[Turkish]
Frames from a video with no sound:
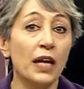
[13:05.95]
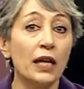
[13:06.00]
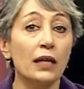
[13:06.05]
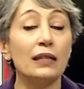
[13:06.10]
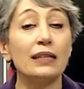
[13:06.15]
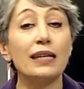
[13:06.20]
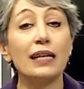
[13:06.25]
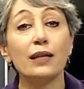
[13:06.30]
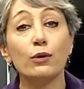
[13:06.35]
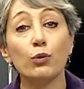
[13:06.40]

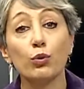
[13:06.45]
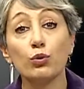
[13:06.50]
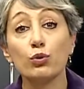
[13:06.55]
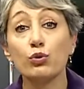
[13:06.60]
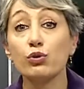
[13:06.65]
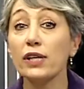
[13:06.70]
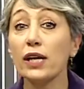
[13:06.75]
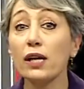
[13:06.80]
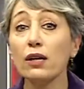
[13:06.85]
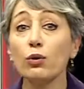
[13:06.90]
Ne
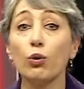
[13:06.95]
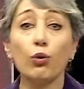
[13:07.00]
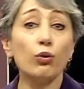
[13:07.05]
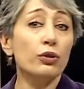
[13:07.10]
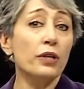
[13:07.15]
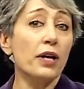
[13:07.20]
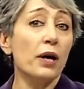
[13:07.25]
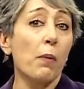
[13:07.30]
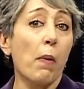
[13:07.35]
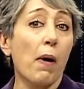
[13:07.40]
görürse onu
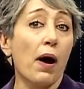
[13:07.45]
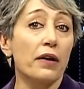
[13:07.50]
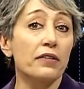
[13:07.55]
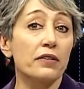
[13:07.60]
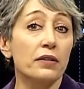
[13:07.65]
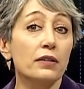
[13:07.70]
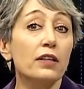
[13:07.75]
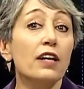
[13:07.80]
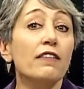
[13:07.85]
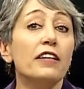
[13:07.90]
yapar.
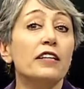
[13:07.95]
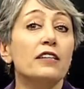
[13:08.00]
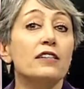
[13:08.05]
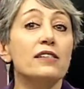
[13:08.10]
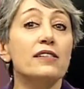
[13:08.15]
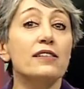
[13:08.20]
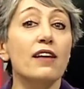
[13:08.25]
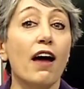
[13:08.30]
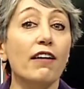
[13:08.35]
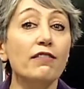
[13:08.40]
Ne
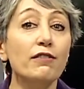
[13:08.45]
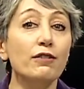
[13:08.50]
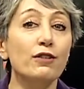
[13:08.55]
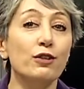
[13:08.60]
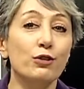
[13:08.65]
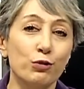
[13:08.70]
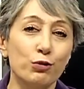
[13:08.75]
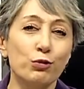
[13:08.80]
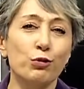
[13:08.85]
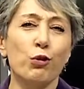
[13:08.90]
verirsen
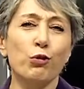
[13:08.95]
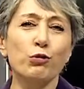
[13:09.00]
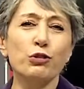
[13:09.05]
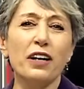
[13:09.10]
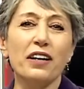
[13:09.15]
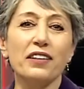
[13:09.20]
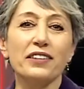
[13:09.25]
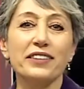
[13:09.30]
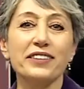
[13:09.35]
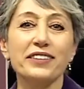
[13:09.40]
onu
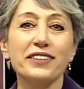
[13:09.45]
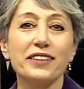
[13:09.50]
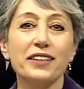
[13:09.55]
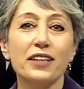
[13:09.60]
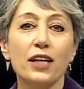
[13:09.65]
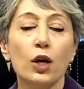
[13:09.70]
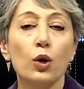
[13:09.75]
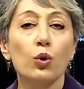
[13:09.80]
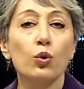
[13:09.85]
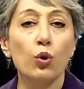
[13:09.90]
alır.
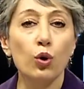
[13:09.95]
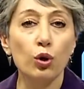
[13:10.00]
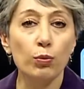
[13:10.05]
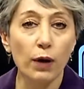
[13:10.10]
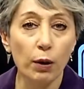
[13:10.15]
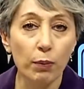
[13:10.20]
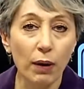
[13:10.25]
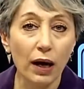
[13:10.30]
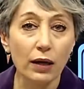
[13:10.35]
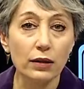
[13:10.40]
Koy
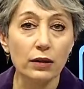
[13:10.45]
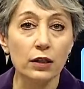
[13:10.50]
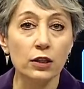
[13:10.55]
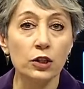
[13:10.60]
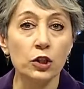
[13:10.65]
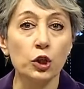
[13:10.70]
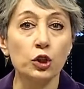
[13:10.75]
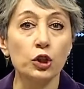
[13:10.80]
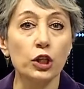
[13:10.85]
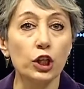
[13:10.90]
babaannenin
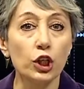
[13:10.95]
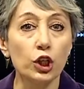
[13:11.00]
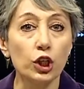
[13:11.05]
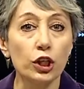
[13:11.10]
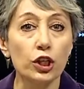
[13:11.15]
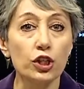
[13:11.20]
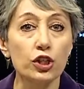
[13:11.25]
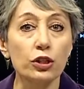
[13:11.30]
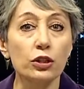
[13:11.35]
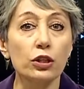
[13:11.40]
yanına 2
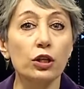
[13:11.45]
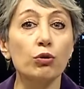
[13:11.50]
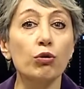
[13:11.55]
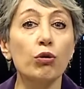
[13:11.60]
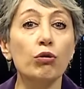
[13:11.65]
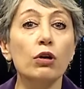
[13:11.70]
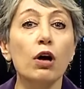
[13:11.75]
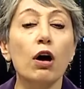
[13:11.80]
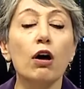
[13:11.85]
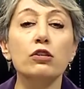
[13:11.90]
yaşında
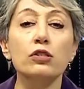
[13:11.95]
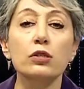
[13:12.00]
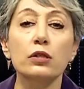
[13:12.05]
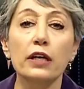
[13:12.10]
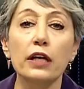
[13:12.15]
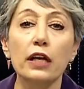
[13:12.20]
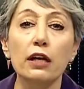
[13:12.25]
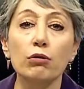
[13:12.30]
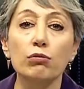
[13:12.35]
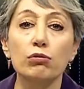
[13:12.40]
Konya ağzını
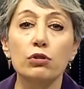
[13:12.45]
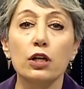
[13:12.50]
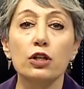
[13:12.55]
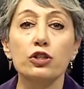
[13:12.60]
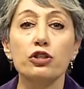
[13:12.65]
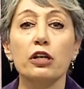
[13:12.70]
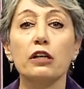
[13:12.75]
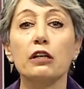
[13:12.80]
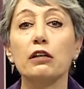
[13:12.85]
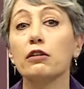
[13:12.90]
en güzel
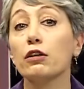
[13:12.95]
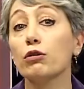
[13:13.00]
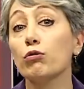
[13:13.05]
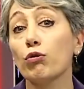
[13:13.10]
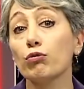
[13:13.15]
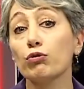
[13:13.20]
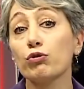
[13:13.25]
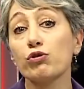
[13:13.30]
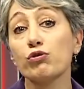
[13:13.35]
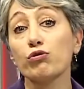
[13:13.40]
şekilde
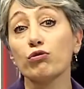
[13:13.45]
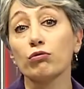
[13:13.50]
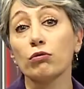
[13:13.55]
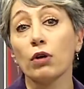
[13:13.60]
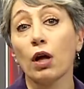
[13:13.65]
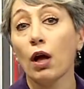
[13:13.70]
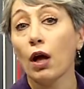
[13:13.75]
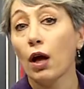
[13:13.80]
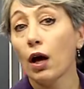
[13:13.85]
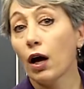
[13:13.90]
konuşsun.
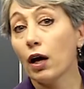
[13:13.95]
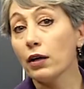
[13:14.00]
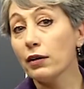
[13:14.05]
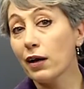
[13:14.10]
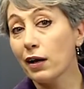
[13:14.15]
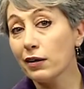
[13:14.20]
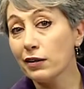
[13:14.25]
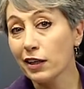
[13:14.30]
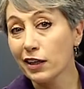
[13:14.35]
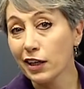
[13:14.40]

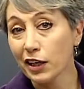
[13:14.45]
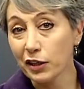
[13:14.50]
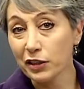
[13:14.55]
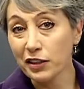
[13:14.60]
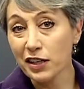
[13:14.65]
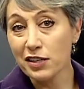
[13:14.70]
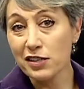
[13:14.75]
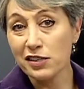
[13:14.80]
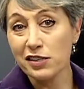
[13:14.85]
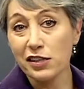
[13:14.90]
Anneanne
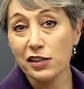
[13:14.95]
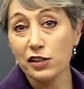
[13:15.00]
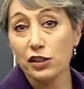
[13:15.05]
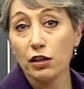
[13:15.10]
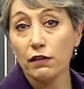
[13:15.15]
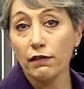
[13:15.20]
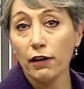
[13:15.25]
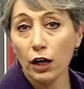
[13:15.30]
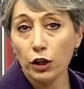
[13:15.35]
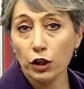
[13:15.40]

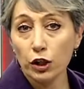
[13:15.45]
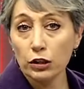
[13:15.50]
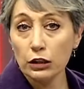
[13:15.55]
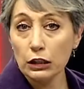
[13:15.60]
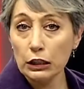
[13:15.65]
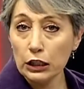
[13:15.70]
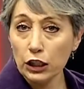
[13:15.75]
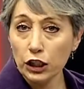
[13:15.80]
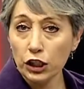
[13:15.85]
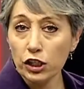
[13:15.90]
Karadenizli'yi ver yanına
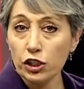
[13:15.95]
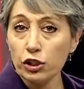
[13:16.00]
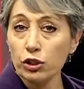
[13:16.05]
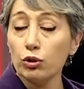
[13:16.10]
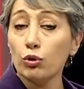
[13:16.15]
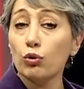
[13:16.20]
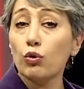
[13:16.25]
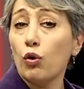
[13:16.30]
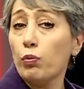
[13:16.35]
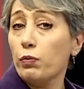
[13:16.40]
2 yaşında
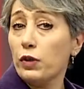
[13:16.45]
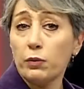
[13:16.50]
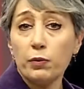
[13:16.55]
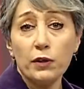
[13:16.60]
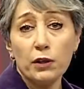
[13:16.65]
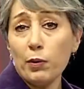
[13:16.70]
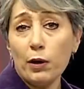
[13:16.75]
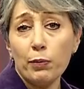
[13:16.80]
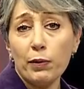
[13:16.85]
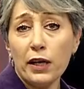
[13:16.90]
komik
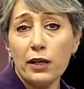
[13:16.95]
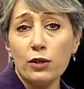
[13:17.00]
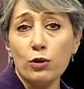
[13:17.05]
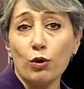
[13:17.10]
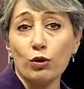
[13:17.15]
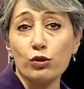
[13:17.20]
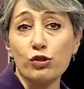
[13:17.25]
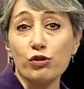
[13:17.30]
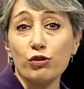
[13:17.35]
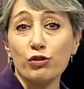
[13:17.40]
bir bebeğin
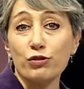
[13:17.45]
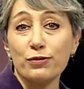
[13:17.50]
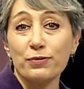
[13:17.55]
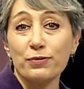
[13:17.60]
olsun.